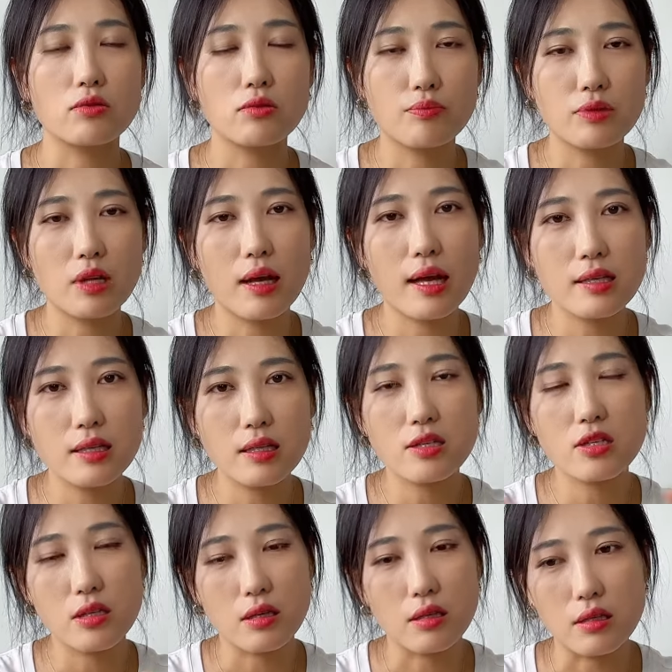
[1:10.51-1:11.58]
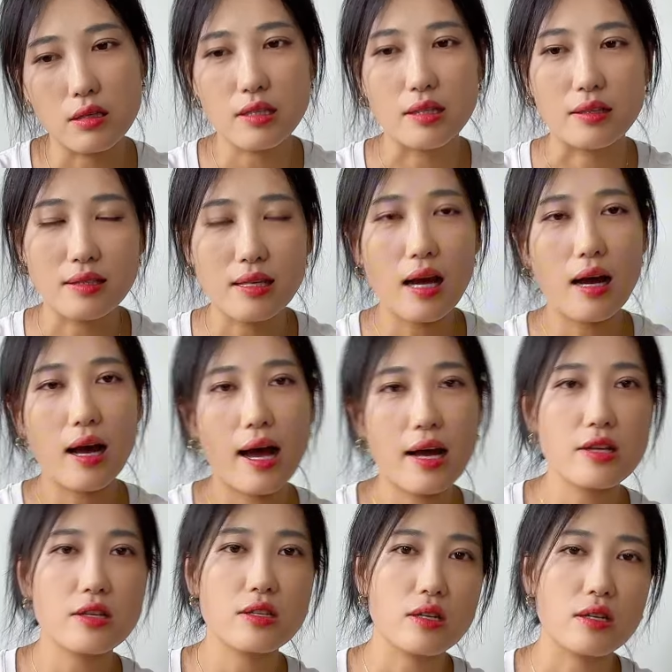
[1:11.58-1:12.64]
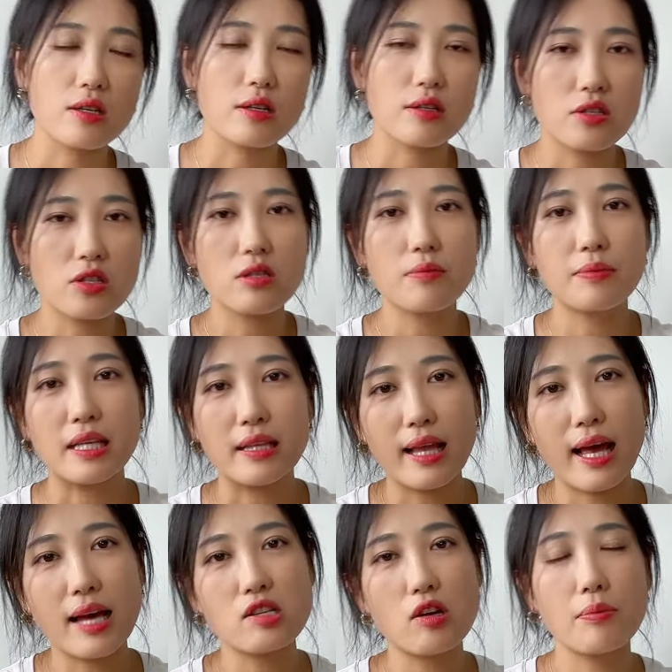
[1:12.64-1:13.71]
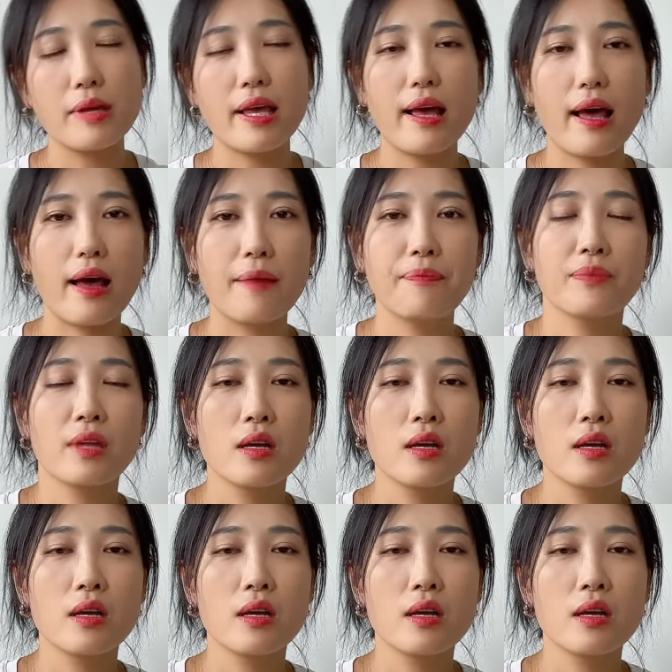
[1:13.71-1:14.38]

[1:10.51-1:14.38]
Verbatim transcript: 就不知道它这个是呃影像啊、呃视频呐、照片啊。